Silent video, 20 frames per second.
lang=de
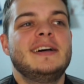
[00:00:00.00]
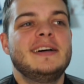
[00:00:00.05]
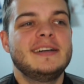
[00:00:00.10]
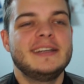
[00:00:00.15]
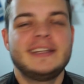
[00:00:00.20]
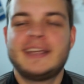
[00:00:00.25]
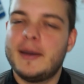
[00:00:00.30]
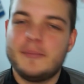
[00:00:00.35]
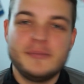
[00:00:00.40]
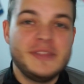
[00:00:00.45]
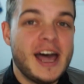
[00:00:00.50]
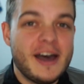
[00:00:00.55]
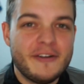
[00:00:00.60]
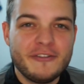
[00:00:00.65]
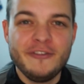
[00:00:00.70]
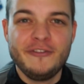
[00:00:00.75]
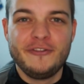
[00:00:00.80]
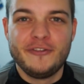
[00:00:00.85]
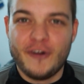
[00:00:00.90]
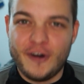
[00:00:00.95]
Äh, ich habe nach
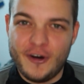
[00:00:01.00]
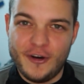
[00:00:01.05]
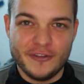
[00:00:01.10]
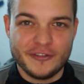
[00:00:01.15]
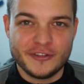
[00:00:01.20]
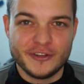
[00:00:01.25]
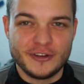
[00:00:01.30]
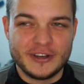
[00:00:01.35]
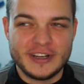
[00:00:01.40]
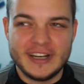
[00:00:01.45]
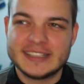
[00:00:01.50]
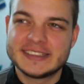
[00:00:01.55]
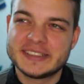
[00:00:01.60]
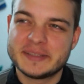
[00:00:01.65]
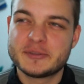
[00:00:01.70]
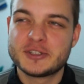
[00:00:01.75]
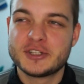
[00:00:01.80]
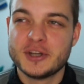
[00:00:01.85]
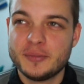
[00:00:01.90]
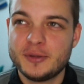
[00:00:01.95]
wie vor Hoffnung, langsam
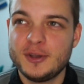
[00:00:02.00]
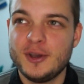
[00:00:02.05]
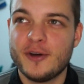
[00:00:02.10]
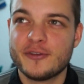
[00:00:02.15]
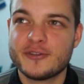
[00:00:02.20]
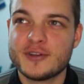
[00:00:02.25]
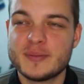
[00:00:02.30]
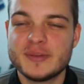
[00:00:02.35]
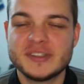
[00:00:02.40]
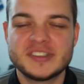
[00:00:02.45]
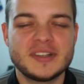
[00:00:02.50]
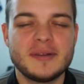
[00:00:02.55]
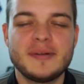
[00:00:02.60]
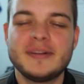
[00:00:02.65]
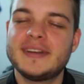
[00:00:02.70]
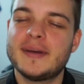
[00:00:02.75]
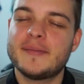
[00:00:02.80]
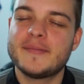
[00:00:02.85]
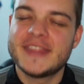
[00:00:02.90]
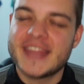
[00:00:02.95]
stirbt die Hoffnung ein bisschen, aber
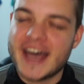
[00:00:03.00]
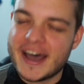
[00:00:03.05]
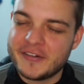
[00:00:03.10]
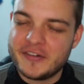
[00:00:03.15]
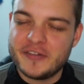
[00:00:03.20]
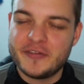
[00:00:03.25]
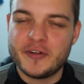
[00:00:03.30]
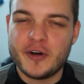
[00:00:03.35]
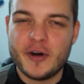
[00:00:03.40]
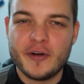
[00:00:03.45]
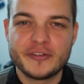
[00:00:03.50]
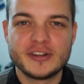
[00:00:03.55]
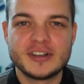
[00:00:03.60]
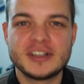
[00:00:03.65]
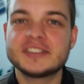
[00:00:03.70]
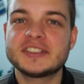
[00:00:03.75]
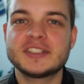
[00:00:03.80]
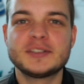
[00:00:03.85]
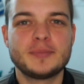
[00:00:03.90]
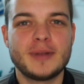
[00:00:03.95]
ich habe nach wie vor Hoffnung,
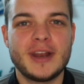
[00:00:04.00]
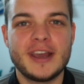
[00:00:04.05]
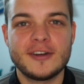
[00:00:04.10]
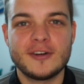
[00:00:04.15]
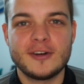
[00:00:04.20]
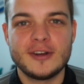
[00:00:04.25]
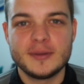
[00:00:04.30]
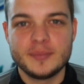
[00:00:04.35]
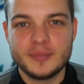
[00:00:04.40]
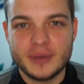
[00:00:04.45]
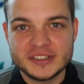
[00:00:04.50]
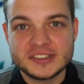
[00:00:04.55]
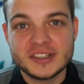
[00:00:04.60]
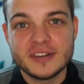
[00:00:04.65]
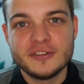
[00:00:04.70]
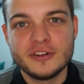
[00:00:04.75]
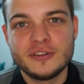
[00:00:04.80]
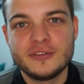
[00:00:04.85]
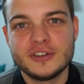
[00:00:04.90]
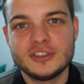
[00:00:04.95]
dass das Play Calling
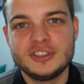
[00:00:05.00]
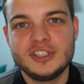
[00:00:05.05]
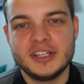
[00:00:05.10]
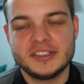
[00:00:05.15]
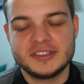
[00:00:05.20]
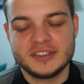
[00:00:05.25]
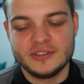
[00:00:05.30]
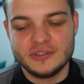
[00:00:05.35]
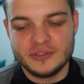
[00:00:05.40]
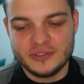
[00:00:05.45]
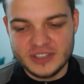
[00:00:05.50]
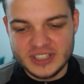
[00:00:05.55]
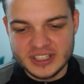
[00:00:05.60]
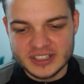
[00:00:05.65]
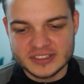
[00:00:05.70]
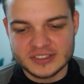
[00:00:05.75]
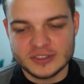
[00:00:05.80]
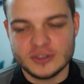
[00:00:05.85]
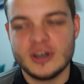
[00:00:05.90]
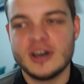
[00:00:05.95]
besser wird für Justin
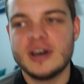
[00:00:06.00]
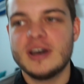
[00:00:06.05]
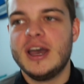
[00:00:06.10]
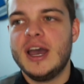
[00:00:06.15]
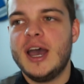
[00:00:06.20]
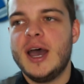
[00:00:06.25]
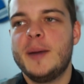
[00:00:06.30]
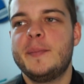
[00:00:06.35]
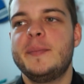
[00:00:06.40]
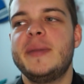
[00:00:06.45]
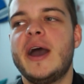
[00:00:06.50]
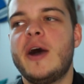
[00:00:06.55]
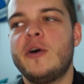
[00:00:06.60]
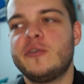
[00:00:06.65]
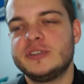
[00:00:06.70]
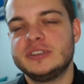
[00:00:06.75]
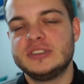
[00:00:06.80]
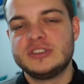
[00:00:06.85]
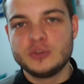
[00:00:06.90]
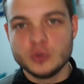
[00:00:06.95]
Fields oder mehr
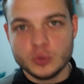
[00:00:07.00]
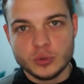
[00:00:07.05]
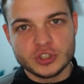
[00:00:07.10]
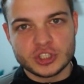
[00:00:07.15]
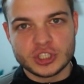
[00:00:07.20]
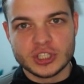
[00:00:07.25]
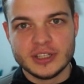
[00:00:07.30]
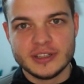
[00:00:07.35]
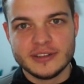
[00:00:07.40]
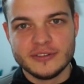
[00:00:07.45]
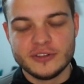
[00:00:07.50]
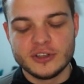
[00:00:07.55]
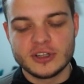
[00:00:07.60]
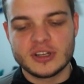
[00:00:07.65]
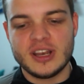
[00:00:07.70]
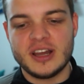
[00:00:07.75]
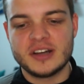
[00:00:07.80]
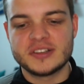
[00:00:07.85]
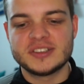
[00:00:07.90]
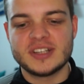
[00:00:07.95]
auf ihn zugeschnitten wird
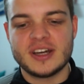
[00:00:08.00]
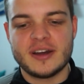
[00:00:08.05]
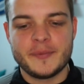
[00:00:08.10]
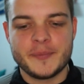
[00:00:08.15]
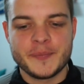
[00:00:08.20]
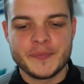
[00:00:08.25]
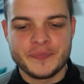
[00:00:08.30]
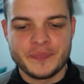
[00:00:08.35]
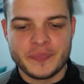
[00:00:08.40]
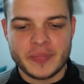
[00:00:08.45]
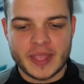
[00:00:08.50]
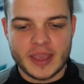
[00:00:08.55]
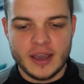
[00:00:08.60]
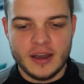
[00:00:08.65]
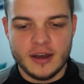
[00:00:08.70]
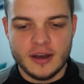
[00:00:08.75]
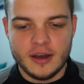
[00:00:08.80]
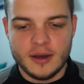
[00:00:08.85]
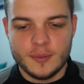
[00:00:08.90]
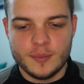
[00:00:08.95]
langsam.
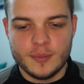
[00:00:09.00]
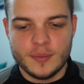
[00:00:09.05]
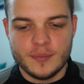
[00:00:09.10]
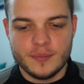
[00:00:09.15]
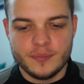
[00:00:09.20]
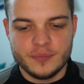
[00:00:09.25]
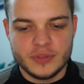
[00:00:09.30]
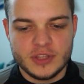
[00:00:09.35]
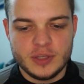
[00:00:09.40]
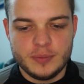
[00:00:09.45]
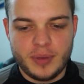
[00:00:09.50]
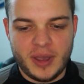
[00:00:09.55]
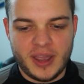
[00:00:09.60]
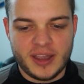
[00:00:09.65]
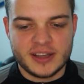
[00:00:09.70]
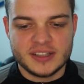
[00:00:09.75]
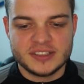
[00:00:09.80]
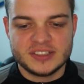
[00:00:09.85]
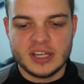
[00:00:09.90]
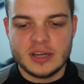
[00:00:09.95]
Ähm, die
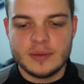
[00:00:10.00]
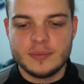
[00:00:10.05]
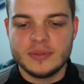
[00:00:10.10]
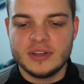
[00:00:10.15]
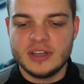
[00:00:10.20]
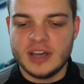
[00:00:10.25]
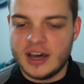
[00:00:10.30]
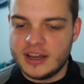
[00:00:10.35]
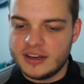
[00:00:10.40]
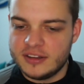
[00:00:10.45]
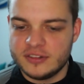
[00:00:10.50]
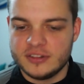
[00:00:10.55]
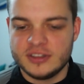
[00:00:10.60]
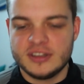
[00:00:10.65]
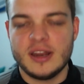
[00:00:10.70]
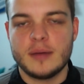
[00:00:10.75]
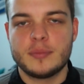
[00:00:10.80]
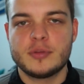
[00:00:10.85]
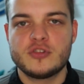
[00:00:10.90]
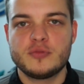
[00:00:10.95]
Packers haben gerade ein
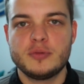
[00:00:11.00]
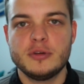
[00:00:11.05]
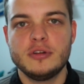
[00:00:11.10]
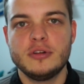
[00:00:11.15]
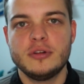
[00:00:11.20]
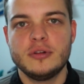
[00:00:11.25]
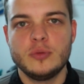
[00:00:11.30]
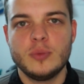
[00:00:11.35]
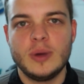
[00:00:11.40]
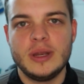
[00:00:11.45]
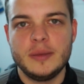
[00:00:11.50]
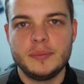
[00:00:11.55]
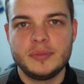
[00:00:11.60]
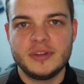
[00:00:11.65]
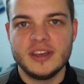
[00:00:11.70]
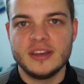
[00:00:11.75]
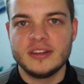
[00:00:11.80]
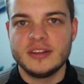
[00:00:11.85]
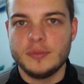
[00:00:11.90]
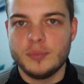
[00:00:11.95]
knappes Spiel überlebt
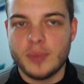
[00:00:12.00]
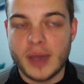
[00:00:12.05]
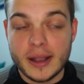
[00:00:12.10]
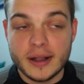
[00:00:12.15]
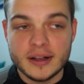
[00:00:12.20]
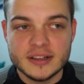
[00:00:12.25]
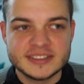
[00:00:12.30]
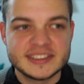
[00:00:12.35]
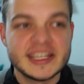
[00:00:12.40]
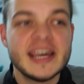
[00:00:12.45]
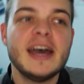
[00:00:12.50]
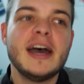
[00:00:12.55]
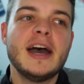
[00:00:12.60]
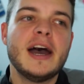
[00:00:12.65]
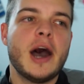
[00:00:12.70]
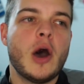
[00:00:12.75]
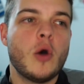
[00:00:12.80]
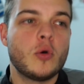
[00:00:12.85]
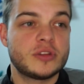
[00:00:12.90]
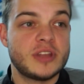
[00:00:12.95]
gegen die Bengals.
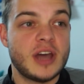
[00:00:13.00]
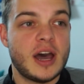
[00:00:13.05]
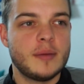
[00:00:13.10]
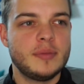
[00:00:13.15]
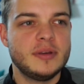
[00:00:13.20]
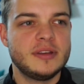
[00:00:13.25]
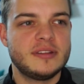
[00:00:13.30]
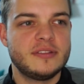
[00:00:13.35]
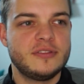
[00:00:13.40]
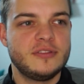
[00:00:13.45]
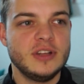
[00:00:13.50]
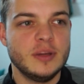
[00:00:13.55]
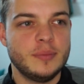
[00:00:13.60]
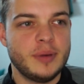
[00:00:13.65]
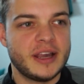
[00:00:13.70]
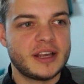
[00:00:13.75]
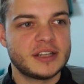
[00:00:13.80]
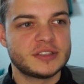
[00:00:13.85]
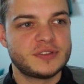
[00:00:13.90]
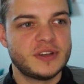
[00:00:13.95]
Auch da habe ich viele
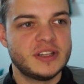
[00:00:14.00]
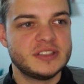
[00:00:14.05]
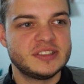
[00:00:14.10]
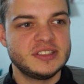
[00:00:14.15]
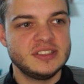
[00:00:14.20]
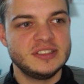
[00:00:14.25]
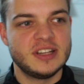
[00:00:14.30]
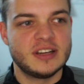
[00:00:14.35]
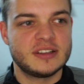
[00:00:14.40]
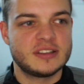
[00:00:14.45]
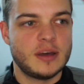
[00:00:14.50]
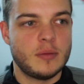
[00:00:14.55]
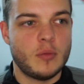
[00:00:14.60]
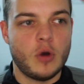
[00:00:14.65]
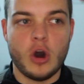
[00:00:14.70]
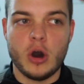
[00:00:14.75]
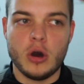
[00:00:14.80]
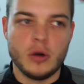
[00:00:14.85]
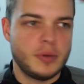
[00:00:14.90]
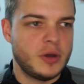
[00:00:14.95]
Packers-Fans, die gesagt haben,
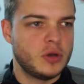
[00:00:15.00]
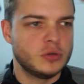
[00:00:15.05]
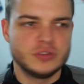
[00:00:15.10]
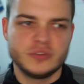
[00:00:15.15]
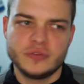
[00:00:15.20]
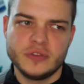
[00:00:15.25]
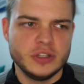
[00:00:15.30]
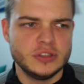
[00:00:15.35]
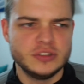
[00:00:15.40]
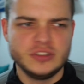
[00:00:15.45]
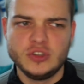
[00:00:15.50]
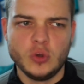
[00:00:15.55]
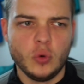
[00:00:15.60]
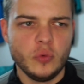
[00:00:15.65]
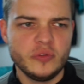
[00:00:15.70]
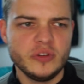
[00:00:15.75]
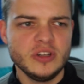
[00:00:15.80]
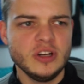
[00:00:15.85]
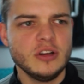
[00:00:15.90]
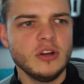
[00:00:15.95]
oh, bei uns fehlen so
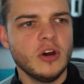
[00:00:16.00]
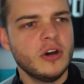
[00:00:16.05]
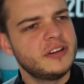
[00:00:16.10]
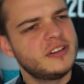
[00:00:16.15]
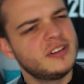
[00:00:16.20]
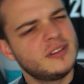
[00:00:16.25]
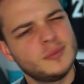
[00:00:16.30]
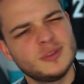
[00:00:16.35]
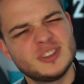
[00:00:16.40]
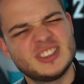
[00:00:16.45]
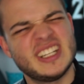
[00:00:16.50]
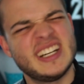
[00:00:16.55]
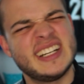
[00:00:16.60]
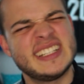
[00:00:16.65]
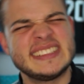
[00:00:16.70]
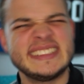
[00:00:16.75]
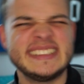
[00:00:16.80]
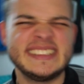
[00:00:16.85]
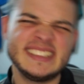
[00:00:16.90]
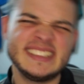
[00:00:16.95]
viele Leute. Ich muss sagen,